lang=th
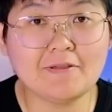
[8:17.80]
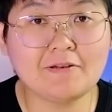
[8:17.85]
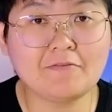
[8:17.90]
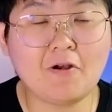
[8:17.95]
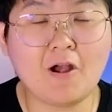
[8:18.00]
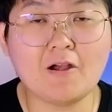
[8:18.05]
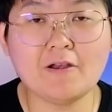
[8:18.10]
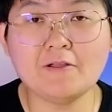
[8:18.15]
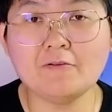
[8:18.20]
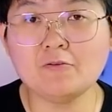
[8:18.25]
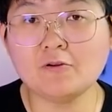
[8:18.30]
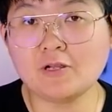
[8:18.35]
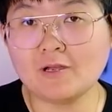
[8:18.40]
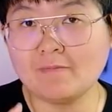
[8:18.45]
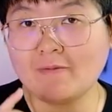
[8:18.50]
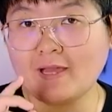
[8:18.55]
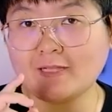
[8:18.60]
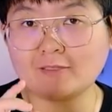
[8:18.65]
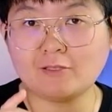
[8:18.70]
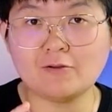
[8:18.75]
จะเป็นกล้องที่คุณ
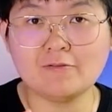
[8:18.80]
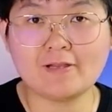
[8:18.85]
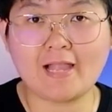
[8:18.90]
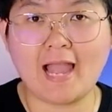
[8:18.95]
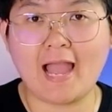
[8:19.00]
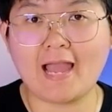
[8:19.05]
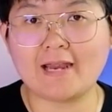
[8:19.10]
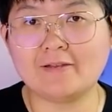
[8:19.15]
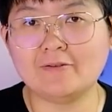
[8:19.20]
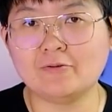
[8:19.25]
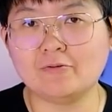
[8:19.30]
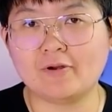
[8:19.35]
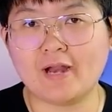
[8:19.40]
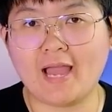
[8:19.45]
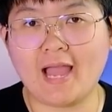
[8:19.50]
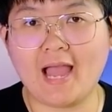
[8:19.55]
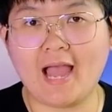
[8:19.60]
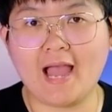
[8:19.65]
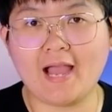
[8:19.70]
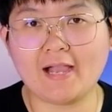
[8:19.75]
กำลังต้องการอยู่
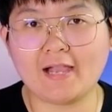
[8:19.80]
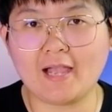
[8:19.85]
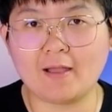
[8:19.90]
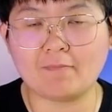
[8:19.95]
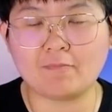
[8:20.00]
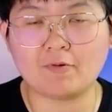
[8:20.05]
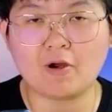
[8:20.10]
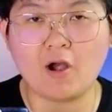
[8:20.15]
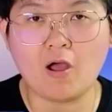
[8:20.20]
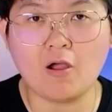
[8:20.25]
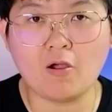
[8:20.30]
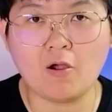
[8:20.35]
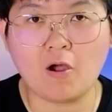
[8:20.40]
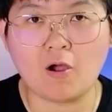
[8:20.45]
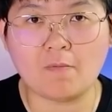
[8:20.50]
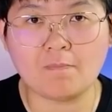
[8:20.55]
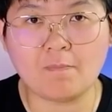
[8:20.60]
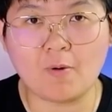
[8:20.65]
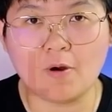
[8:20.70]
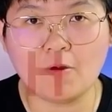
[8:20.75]
นะคะกับกล้องข
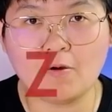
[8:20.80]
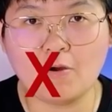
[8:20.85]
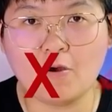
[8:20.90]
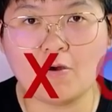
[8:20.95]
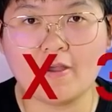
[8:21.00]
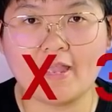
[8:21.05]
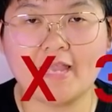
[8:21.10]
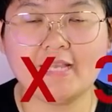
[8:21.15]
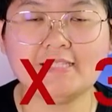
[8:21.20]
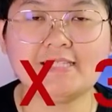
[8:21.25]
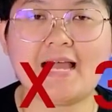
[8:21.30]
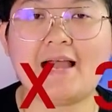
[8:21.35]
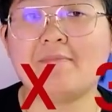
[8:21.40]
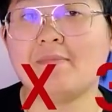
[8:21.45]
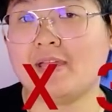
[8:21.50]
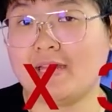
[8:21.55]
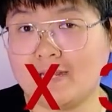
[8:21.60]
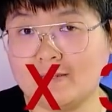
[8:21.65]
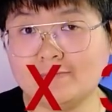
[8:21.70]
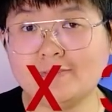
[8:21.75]
อง Poco X3
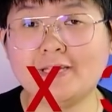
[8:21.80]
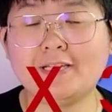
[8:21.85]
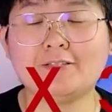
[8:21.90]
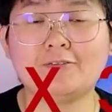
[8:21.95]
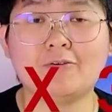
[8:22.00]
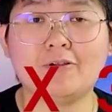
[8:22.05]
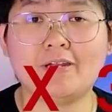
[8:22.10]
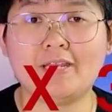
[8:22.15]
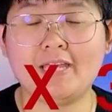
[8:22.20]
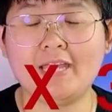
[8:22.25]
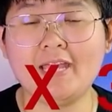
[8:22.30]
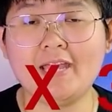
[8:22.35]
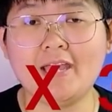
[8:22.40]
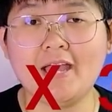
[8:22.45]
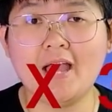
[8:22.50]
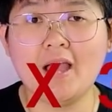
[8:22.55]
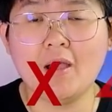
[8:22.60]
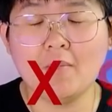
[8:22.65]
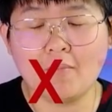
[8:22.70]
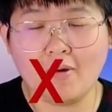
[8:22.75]
NFC ตัวนี้
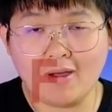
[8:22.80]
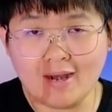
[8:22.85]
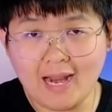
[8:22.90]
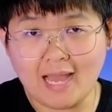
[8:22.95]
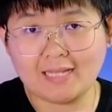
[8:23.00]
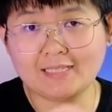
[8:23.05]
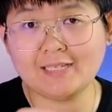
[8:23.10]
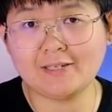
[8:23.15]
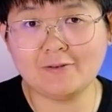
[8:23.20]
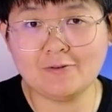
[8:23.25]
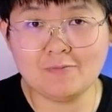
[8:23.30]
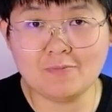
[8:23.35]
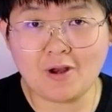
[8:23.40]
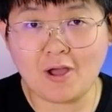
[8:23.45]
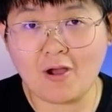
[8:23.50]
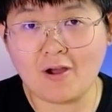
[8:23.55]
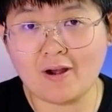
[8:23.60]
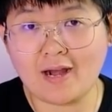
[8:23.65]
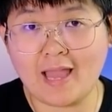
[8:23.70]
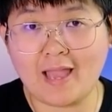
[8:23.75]
เพราะหลังจากที่อุ้ม
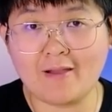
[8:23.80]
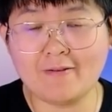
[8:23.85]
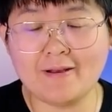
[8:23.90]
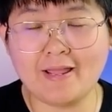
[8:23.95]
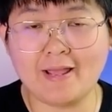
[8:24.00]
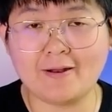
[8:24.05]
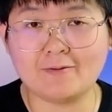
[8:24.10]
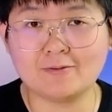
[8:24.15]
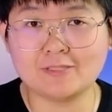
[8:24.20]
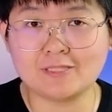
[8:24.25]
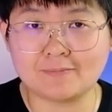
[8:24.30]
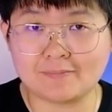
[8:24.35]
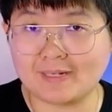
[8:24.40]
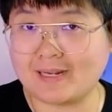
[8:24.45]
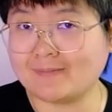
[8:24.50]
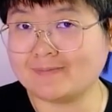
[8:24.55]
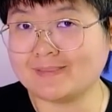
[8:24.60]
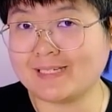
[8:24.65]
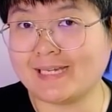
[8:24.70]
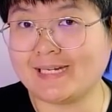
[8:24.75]
ลองแล้วเนี่ยรู้สึกประ
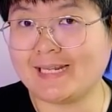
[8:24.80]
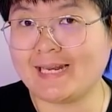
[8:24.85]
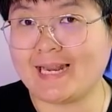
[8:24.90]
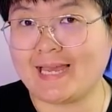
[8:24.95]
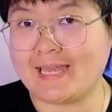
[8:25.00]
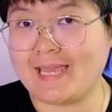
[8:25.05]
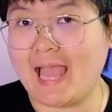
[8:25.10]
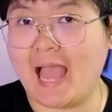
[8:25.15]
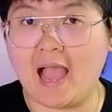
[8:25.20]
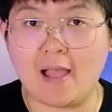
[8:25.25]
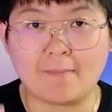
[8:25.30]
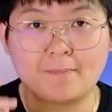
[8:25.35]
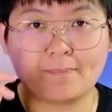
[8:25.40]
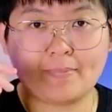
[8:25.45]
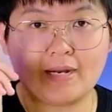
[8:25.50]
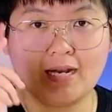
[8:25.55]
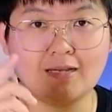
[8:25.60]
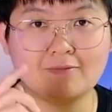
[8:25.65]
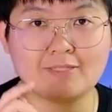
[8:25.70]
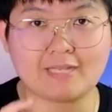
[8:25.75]
ทับใจในหลายอย่าง
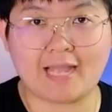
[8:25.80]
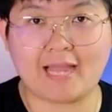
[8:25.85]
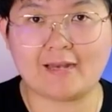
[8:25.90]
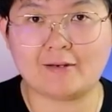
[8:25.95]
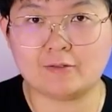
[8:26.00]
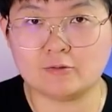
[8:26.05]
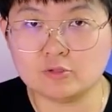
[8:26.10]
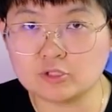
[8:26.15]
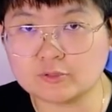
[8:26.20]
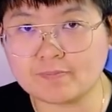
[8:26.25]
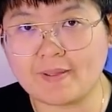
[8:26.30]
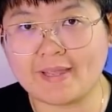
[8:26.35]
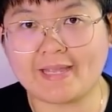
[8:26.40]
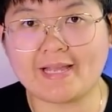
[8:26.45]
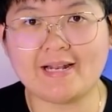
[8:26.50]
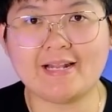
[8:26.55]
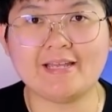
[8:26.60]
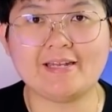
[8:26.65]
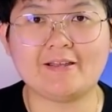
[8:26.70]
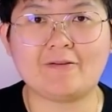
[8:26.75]
ไปเริ่มจากการดูสเปค
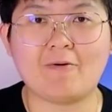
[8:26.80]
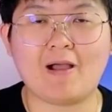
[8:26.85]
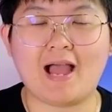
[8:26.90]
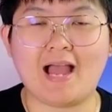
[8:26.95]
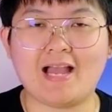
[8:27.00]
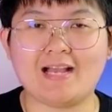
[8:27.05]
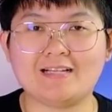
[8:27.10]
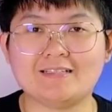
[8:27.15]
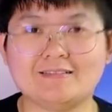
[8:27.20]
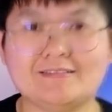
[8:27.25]
กันเลยดีกว่า